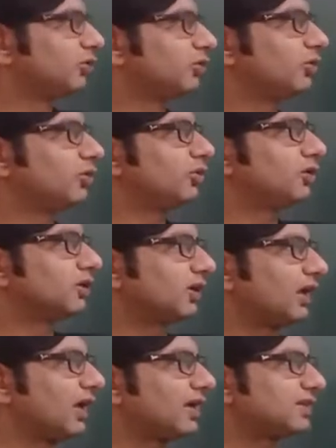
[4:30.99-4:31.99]
तो
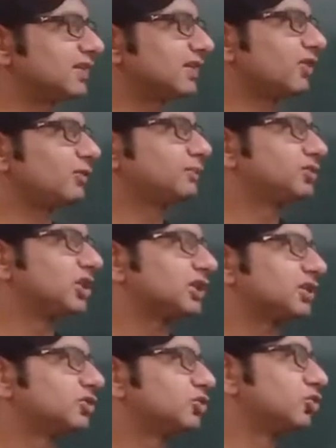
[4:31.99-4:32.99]
क्लास एंड
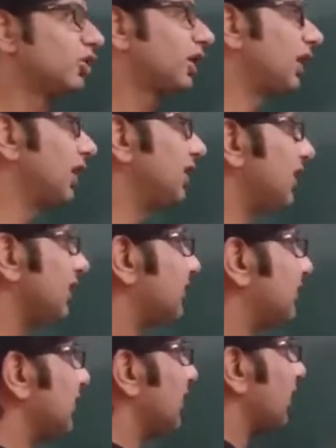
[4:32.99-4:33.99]
ऑब्जेक्ट जो है ये
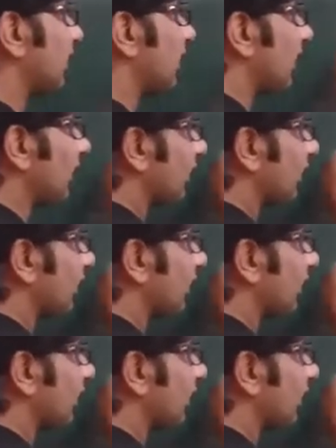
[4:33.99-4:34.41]
सी का